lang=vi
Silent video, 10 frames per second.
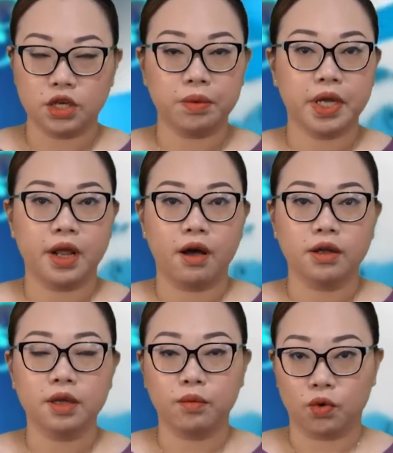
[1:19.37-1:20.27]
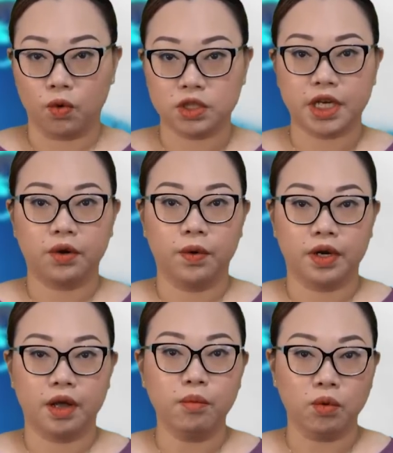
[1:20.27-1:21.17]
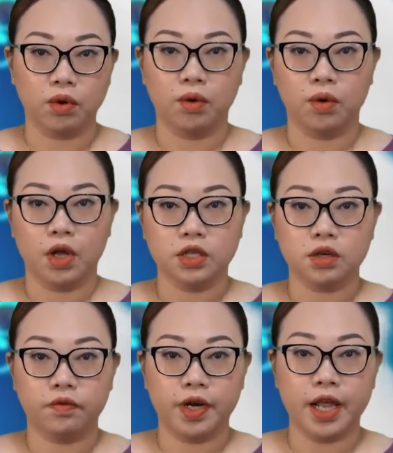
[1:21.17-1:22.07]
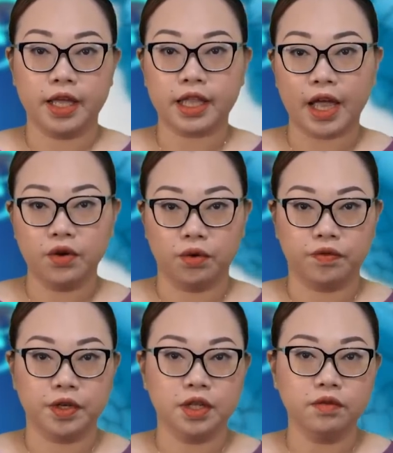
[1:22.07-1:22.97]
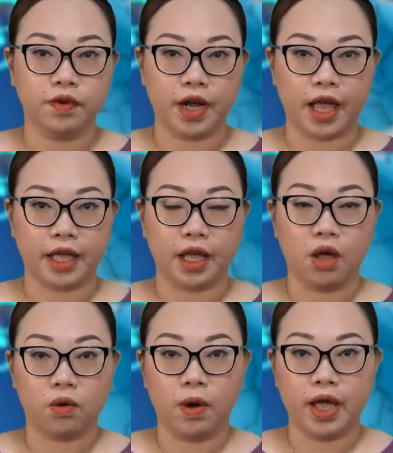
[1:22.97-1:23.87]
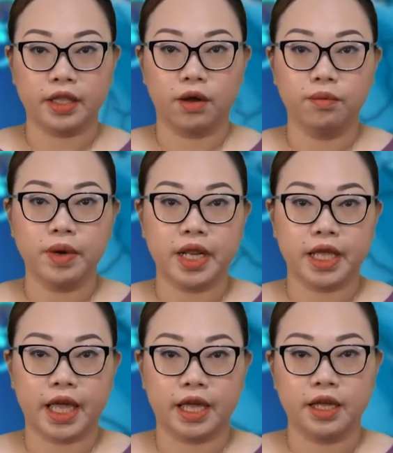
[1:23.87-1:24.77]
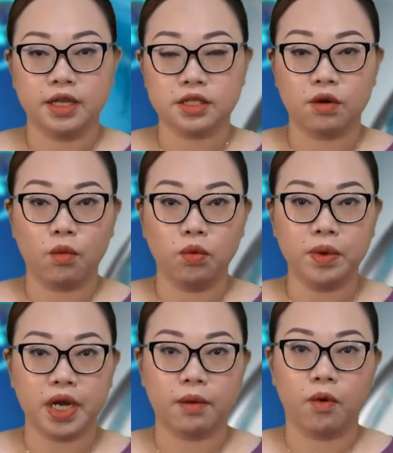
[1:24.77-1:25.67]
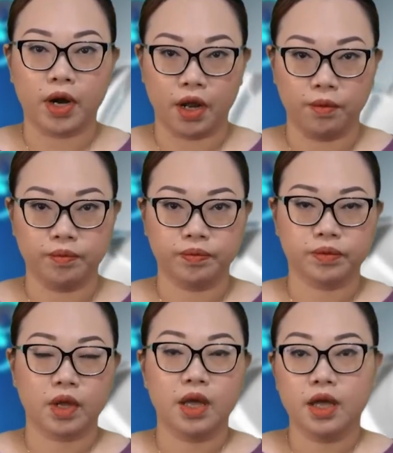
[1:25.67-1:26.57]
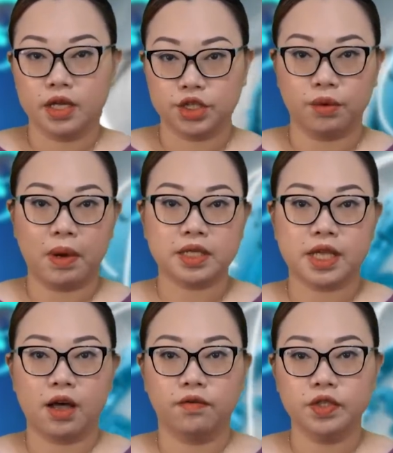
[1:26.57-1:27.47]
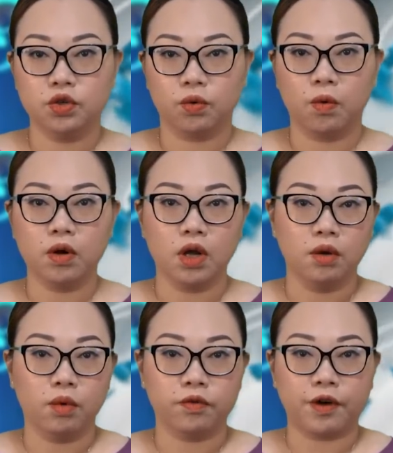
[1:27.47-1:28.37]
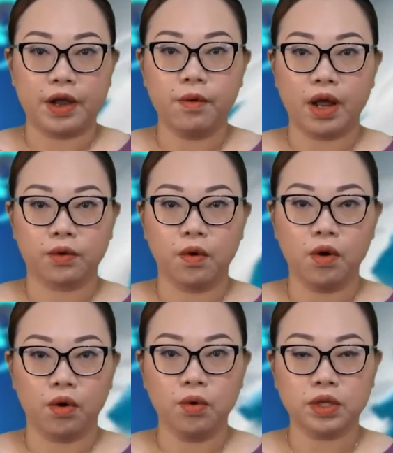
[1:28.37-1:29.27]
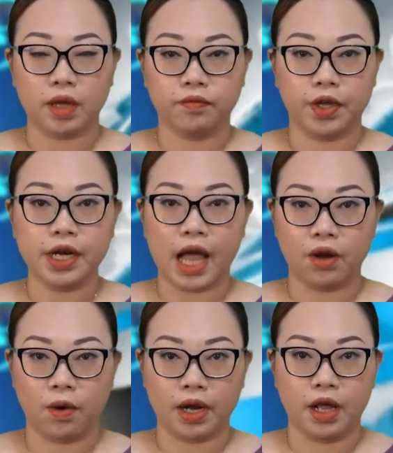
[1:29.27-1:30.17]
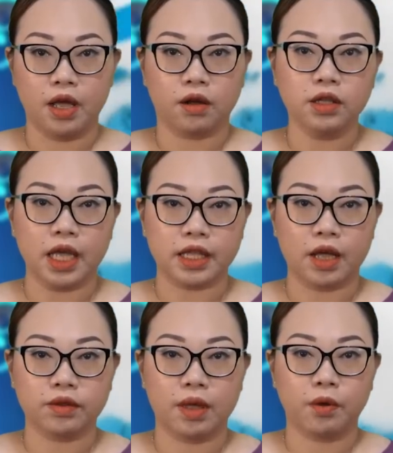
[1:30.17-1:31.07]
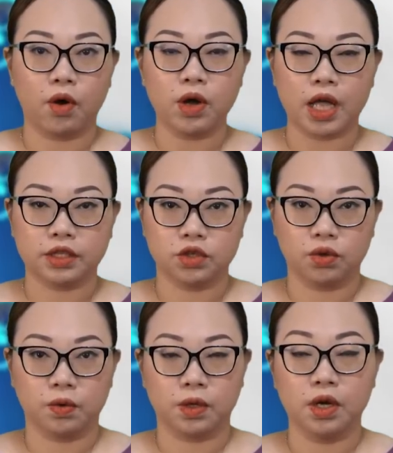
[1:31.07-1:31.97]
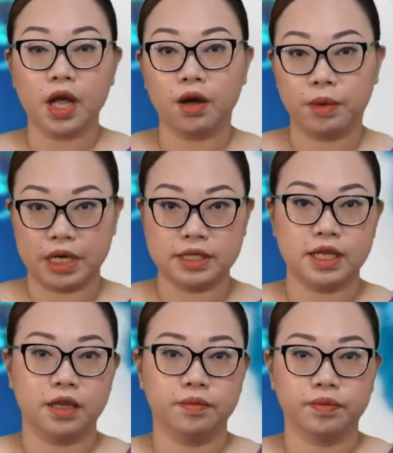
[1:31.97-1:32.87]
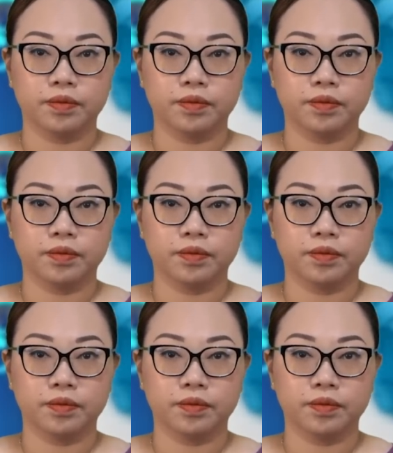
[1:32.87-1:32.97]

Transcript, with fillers: Trong khi đó, thì một cuộc tranh luận đã bùng nổ trong vấn đề thay đổi phương thức vận hành của hệ thống Medicare sau 40 năm hoạt động. Trong bang giao với Trung Quốc, một phái đoàn Quốc hội Úc thăm viếng Đài Loan có thể tạo thêm khó khăn cho Thủ tướng Albanese.